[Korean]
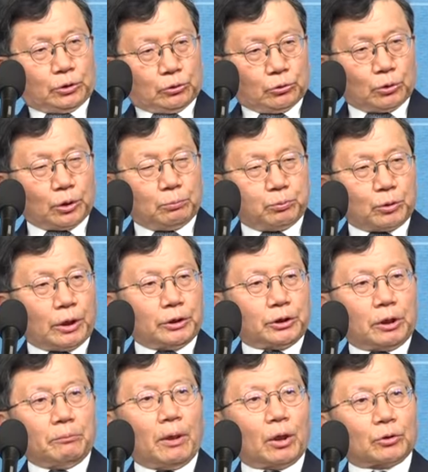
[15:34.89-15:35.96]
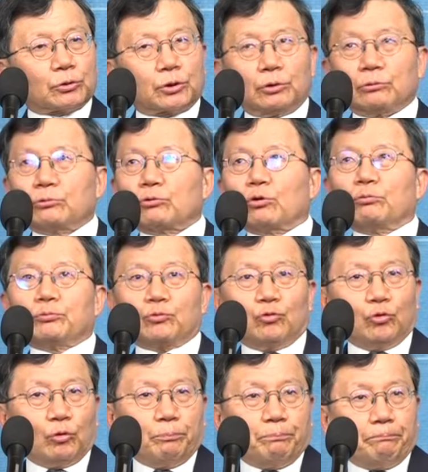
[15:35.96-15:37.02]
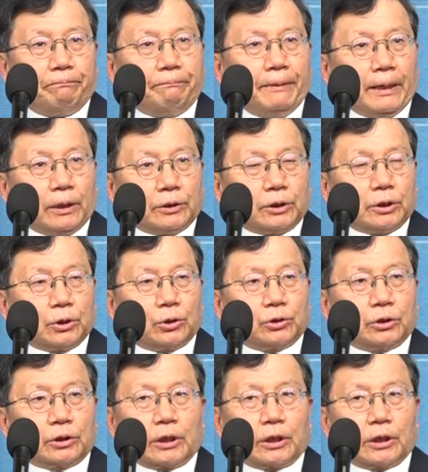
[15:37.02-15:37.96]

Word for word: 저기 북한 잘 막으세요. 그리고 뒤로 빼겠다는 거죠.